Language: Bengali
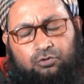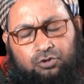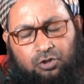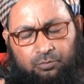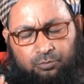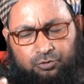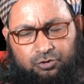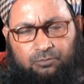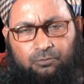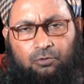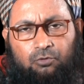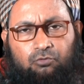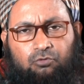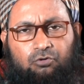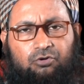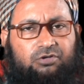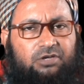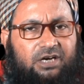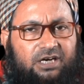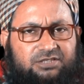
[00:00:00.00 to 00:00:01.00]
সর্বোচ্চ বড়
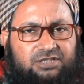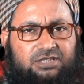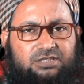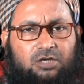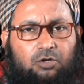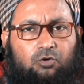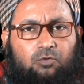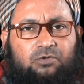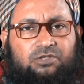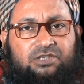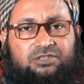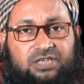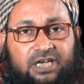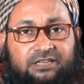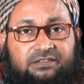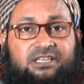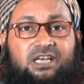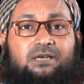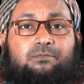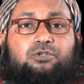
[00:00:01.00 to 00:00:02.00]
গুরু কেনার চেষ্টা করবো অর্থাৎ
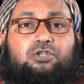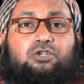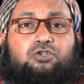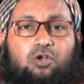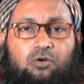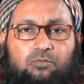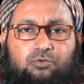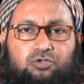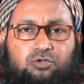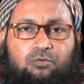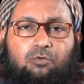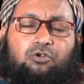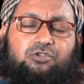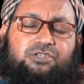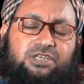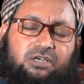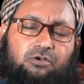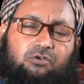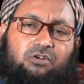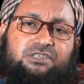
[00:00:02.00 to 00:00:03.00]
সাধ্যের মধ্যে সর্বোচ্চ বড়
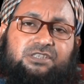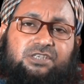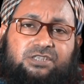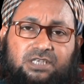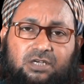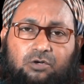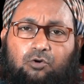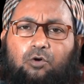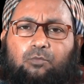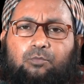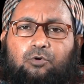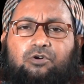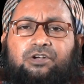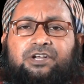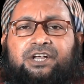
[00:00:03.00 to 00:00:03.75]
যেটা করা যায় সেটা করব